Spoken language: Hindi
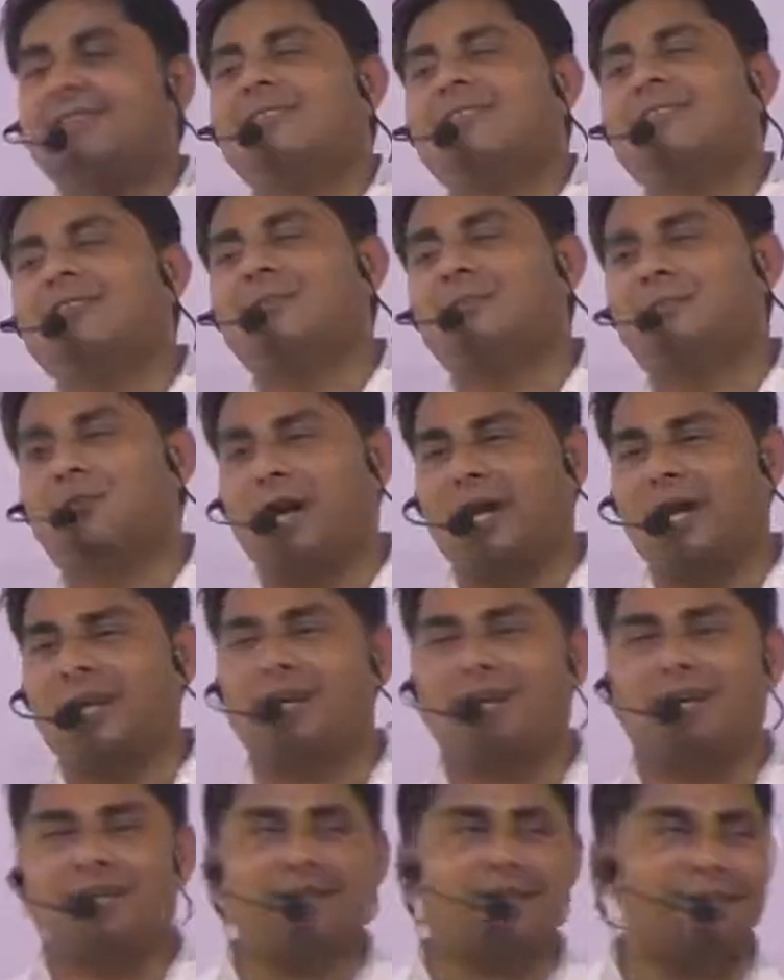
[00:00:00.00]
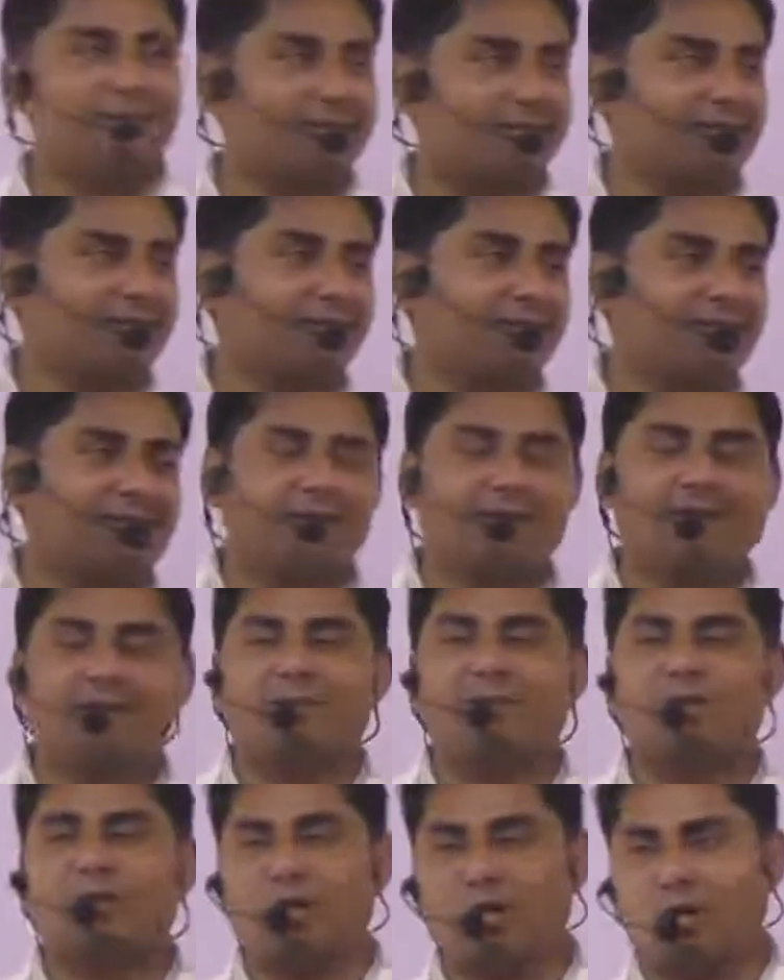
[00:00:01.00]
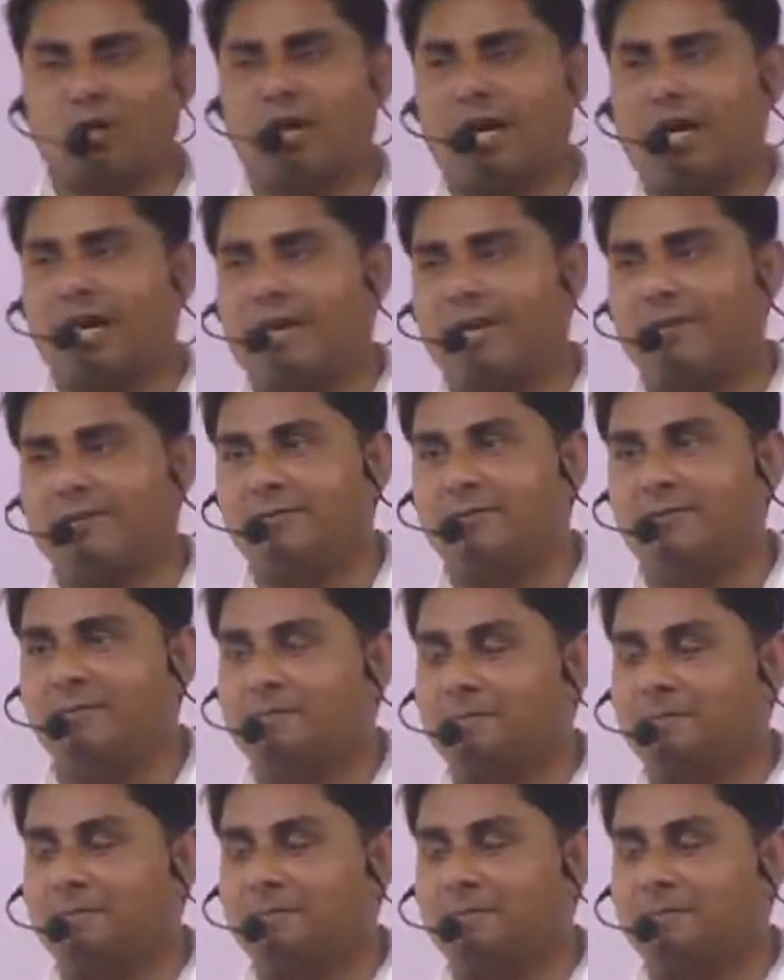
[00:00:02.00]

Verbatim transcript: ओ पुरानी कहानी हमारी तो वो थोड़ा थोड़ा कर ले करो